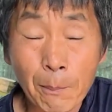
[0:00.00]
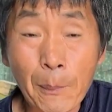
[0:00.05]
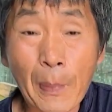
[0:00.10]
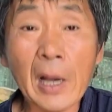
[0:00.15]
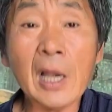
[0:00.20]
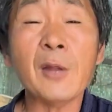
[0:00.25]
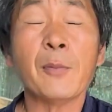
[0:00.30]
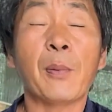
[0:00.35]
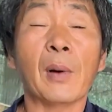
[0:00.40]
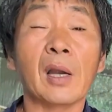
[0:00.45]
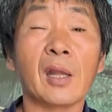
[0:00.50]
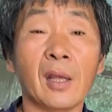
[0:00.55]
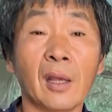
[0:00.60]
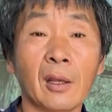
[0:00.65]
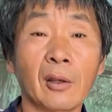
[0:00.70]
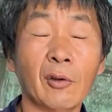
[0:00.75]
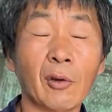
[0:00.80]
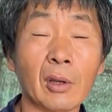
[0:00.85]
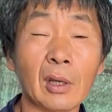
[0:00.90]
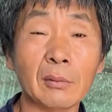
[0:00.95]
빨리빨리
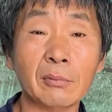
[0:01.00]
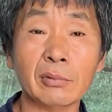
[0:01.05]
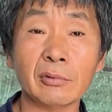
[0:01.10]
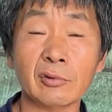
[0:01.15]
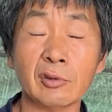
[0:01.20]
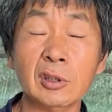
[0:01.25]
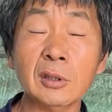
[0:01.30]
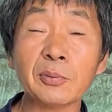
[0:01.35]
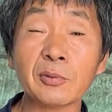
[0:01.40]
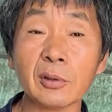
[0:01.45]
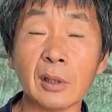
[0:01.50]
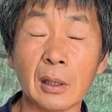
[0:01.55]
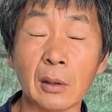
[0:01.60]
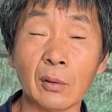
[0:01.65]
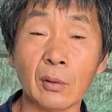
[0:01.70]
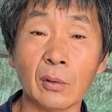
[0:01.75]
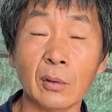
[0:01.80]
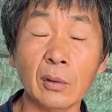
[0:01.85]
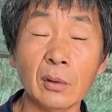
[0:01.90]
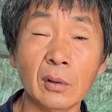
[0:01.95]
영양분도
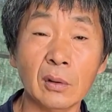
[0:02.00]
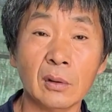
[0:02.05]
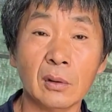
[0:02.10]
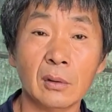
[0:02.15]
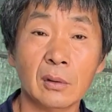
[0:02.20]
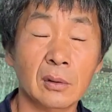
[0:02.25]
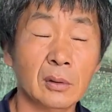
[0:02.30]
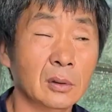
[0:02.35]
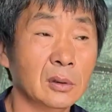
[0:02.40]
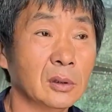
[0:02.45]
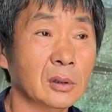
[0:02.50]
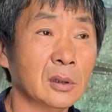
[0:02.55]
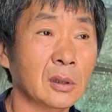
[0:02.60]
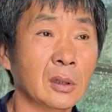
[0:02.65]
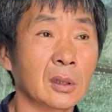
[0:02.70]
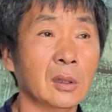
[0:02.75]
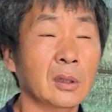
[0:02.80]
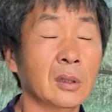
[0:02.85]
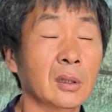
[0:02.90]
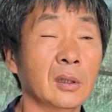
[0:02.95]
흡수하고
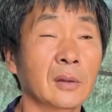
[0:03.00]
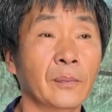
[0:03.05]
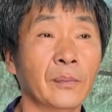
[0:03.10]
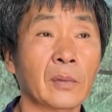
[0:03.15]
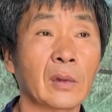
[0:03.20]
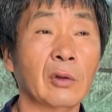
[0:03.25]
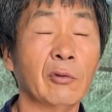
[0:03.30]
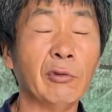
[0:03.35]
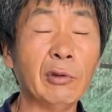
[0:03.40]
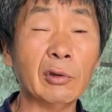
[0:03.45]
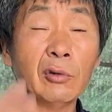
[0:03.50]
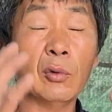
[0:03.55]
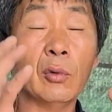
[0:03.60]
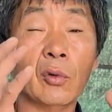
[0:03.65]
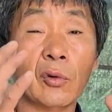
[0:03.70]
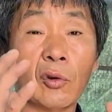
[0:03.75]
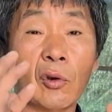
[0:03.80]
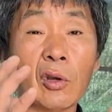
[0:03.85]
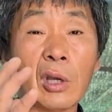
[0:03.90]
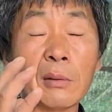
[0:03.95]
이제
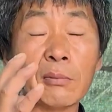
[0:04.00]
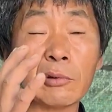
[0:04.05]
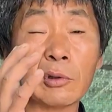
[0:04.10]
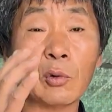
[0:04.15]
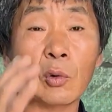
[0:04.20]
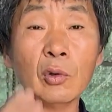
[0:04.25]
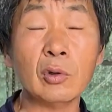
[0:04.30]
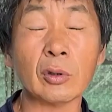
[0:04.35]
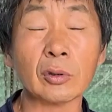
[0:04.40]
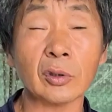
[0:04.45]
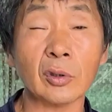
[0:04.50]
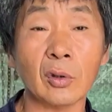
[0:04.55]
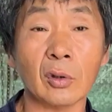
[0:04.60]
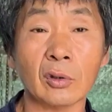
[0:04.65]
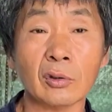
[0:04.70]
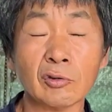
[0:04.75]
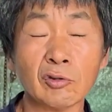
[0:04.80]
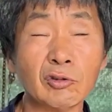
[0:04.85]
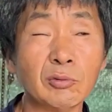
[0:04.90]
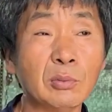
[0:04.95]
위로 영양분을 올려서
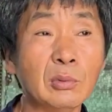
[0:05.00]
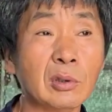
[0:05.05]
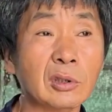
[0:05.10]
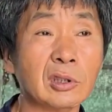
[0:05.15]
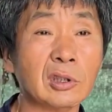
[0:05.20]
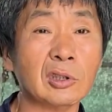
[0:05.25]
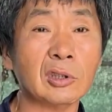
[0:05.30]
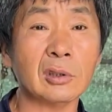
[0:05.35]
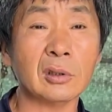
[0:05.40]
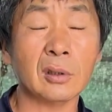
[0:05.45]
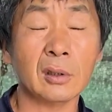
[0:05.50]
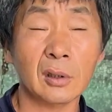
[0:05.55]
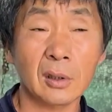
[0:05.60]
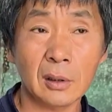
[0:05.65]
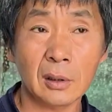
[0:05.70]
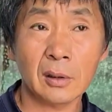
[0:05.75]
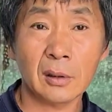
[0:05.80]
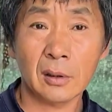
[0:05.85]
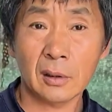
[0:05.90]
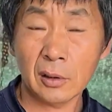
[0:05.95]
순모지
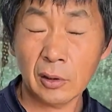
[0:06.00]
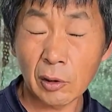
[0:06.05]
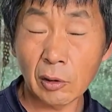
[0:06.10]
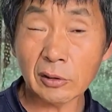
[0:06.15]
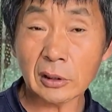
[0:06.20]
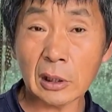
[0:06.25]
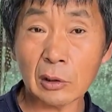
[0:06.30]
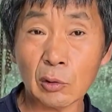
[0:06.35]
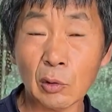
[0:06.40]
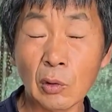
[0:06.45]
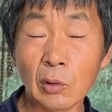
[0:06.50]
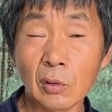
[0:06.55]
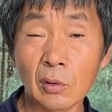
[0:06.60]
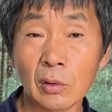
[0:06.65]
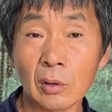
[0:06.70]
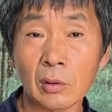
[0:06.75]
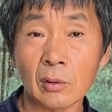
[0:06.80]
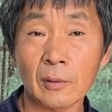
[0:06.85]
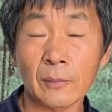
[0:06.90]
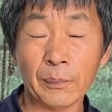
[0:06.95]
현상도
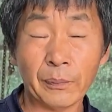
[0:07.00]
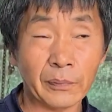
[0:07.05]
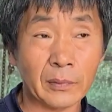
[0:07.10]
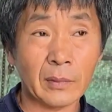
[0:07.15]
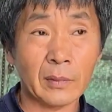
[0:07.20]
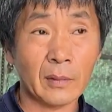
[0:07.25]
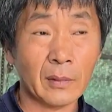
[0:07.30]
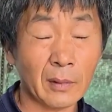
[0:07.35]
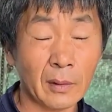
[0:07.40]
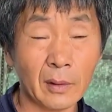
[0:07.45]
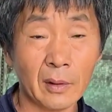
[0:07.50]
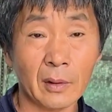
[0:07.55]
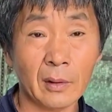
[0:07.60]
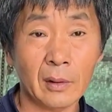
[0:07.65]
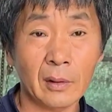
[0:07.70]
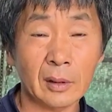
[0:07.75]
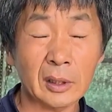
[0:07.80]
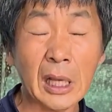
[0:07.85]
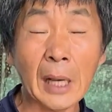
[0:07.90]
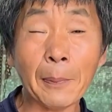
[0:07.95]

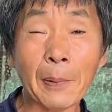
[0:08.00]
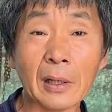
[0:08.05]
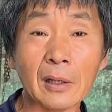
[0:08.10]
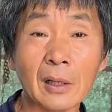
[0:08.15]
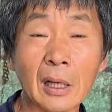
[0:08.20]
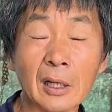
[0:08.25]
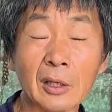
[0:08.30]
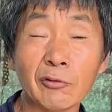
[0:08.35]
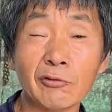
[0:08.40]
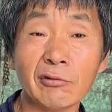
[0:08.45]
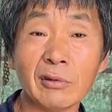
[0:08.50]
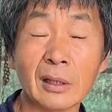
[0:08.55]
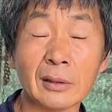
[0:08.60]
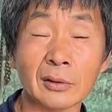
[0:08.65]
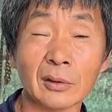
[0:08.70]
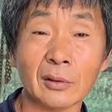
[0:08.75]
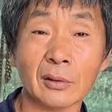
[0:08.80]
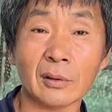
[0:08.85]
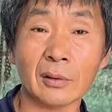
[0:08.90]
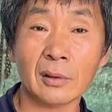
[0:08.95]
타파를 하기
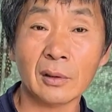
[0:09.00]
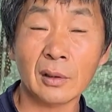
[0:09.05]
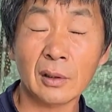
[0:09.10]
위해서